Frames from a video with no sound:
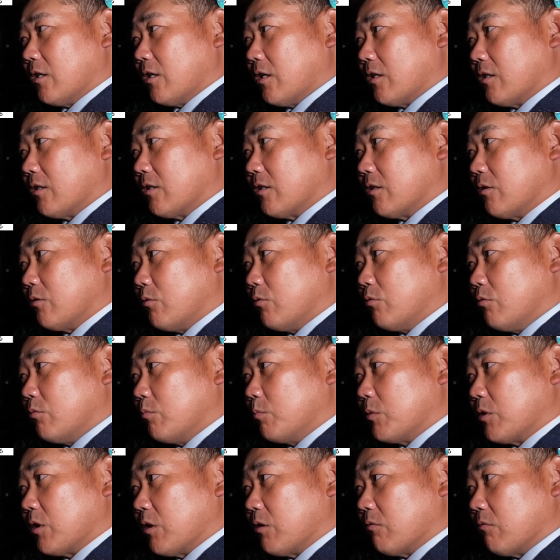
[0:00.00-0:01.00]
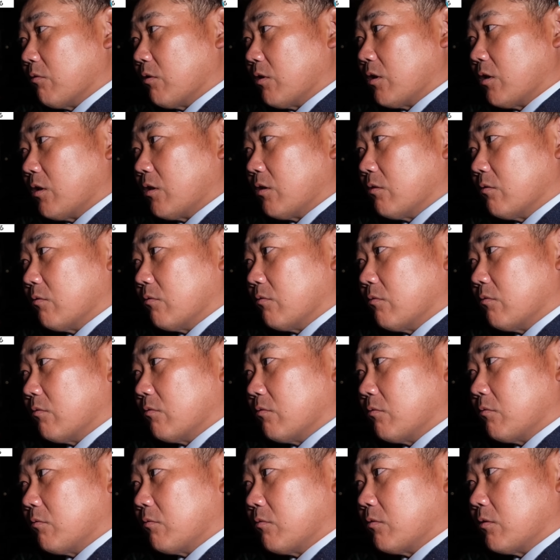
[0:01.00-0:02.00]
あんなホームランは
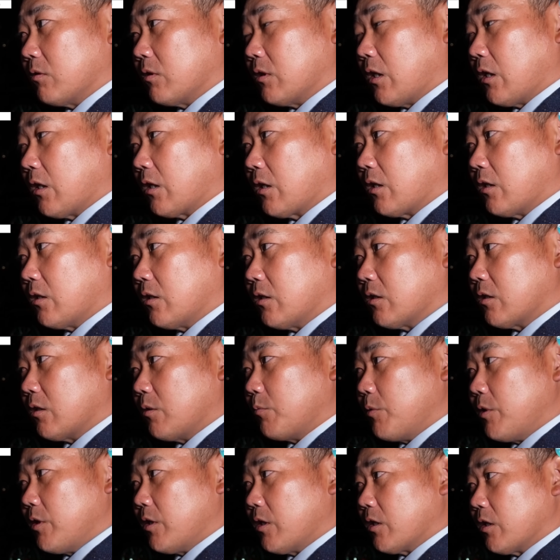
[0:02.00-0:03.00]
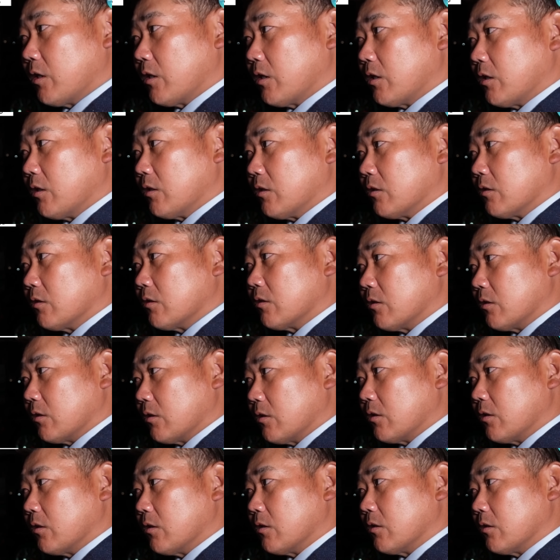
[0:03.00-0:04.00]
あのなかなか見られないですし。
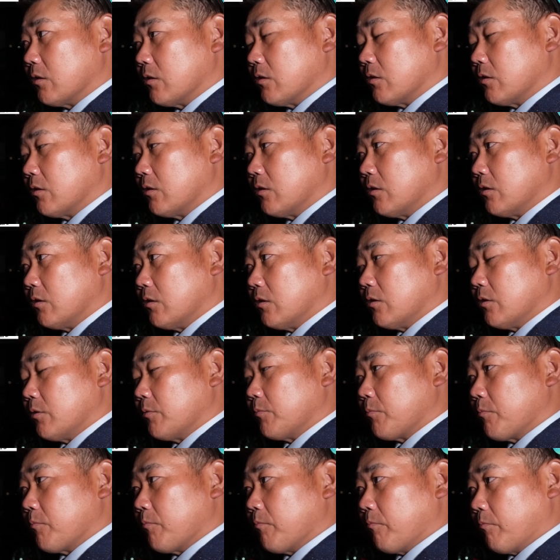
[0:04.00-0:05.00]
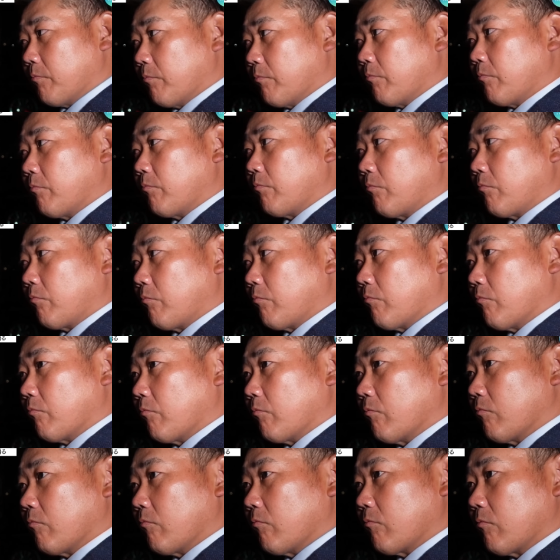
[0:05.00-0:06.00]
すね、うん
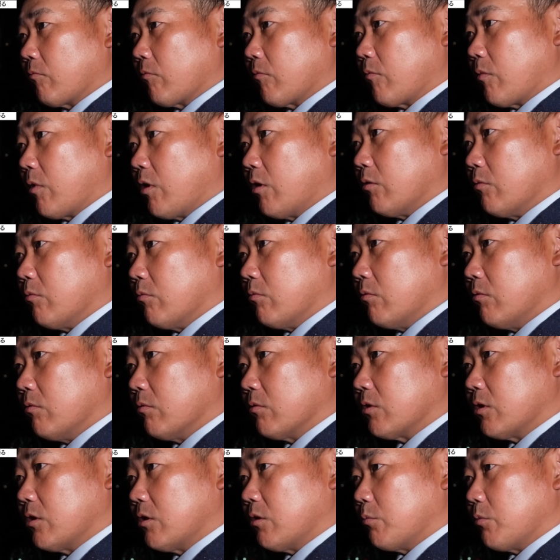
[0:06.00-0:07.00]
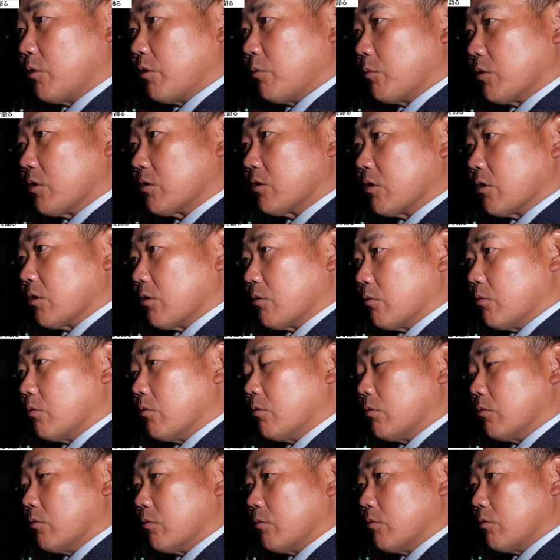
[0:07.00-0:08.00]
まあ、あの法政でも言いましたけ
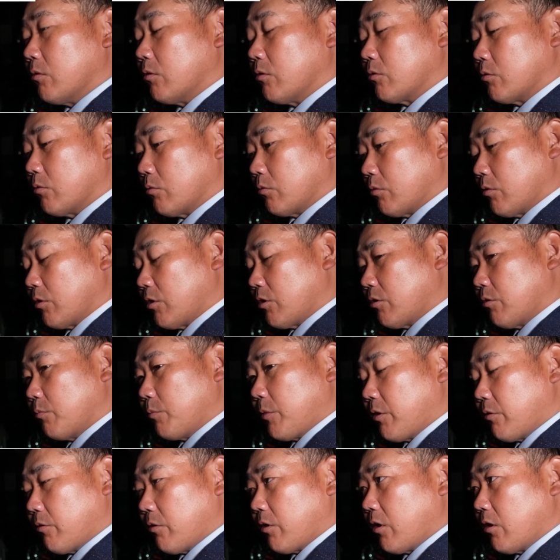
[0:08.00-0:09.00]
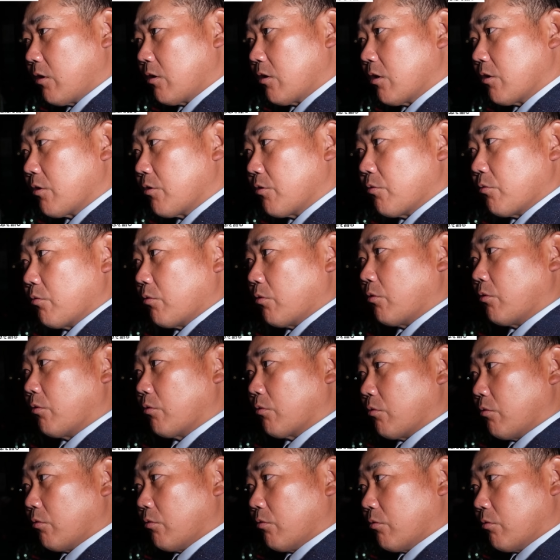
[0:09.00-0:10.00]
どその低めの変化球を
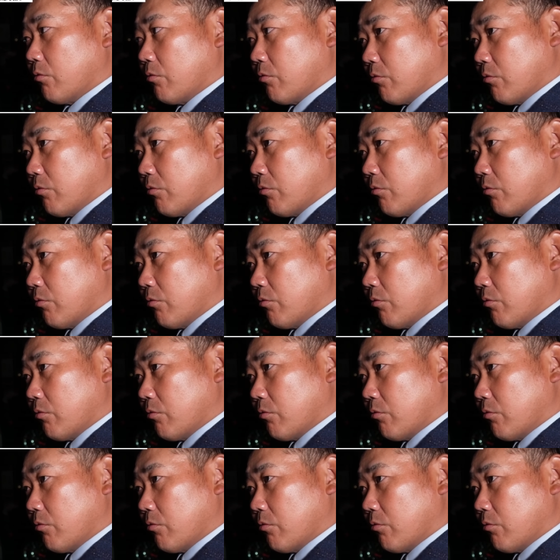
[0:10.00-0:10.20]
こ